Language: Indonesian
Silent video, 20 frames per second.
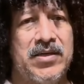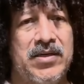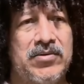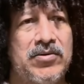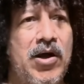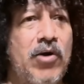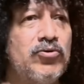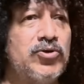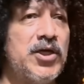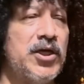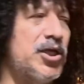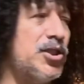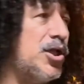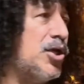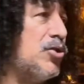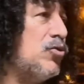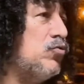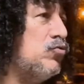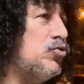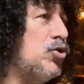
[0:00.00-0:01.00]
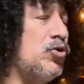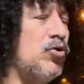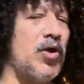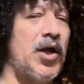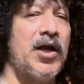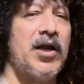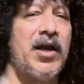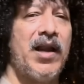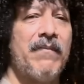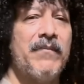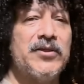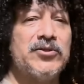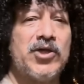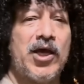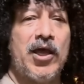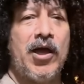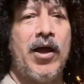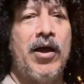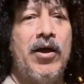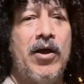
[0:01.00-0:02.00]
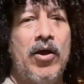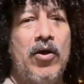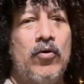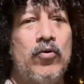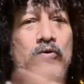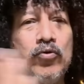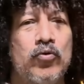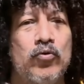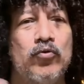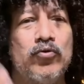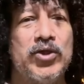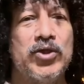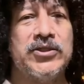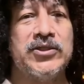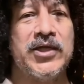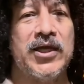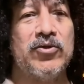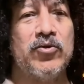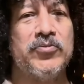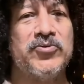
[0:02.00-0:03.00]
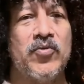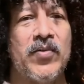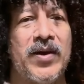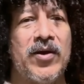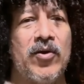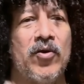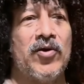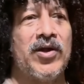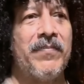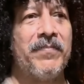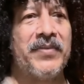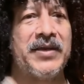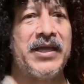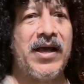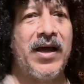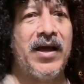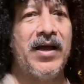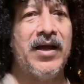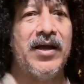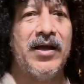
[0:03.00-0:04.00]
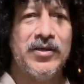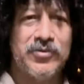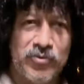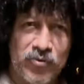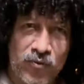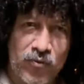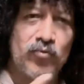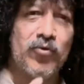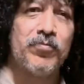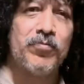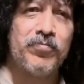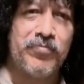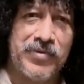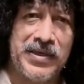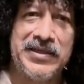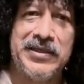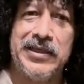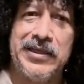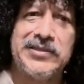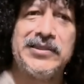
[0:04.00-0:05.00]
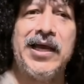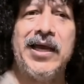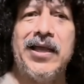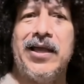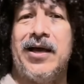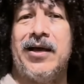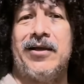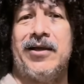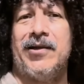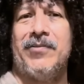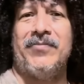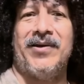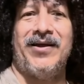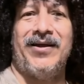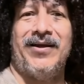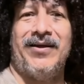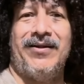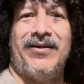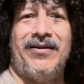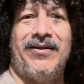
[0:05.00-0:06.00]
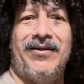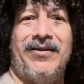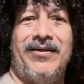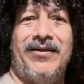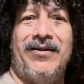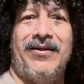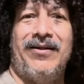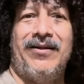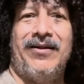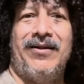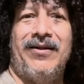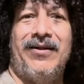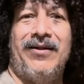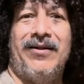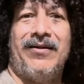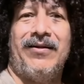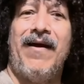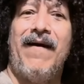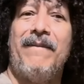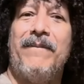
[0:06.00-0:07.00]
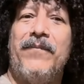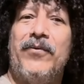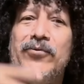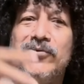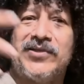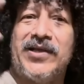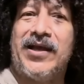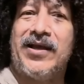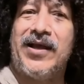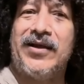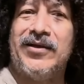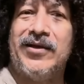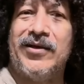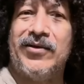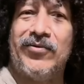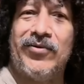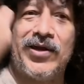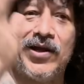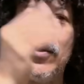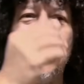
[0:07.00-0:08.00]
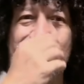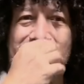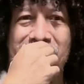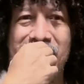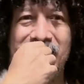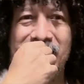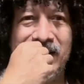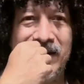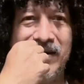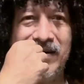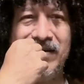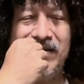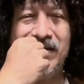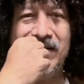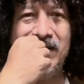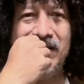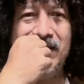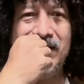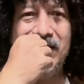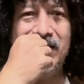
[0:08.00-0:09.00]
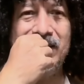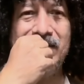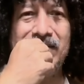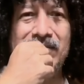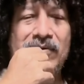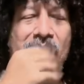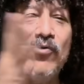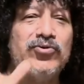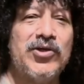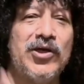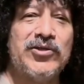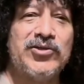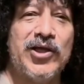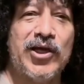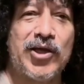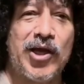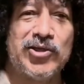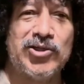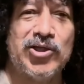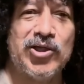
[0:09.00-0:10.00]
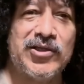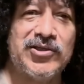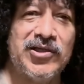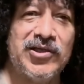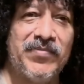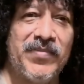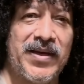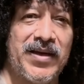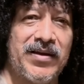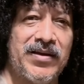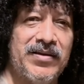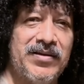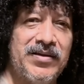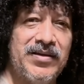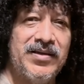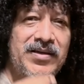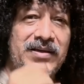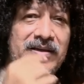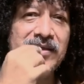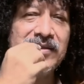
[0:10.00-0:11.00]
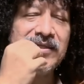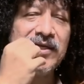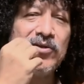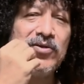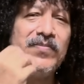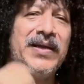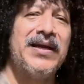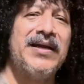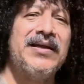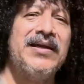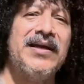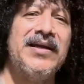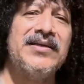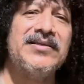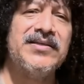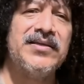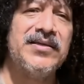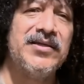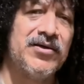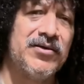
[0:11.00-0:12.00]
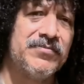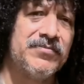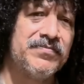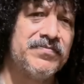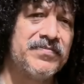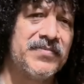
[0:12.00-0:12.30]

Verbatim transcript: Gak usah kita tunjukin orang kelamin saya untuk nunjukin saya itu sebagai orang pria. Cukup buat diri saya agama. Gak perlu saya ngadilin orang-orang lain. Gak usah saya kasih-kasih merek. Saya tuh kadang-kadang sedih.